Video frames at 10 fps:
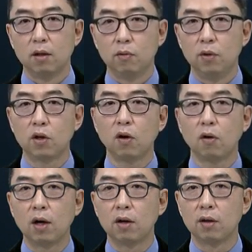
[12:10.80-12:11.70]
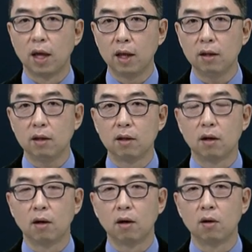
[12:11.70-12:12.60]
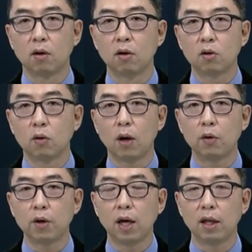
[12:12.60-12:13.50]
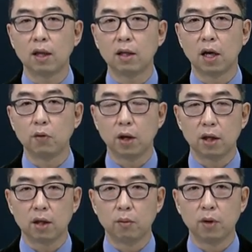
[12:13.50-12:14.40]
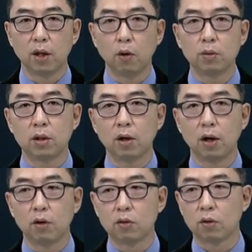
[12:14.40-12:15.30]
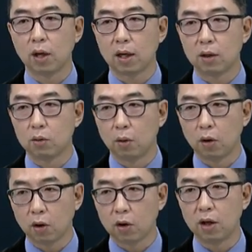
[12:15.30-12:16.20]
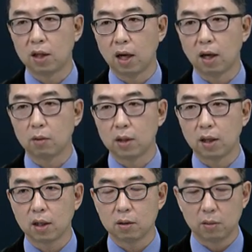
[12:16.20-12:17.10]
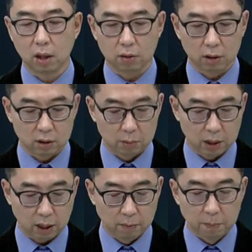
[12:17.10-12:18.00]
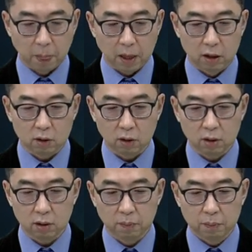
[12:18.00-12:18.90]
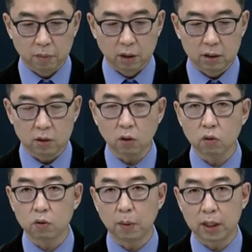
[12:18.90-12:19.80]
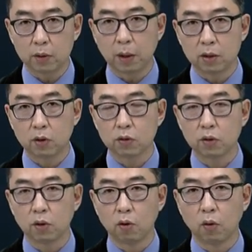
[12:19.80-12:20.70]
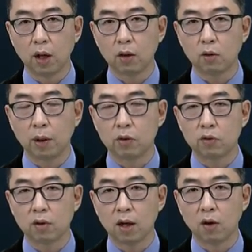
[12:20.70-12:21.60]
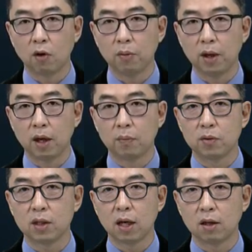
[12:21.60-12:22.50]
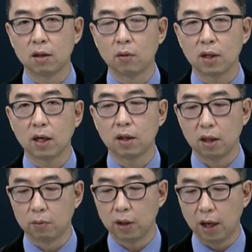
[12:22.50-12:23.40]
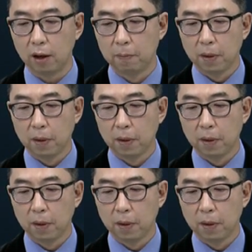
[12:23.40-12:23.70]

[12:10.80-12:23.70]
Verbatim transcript: 위성 관련된 어, 이런 걸 또 활용해야 된다는 얘기도 있기 때문에 음. 네옴시티 관련주로도 약간 좀 엮여 있다라고 생각하시면 될 것 같습니다. 그래서 저는 실적도 좀 받쳐, 주고 올해 또 매출과 영업이익이 급증하는 회사이기 때문에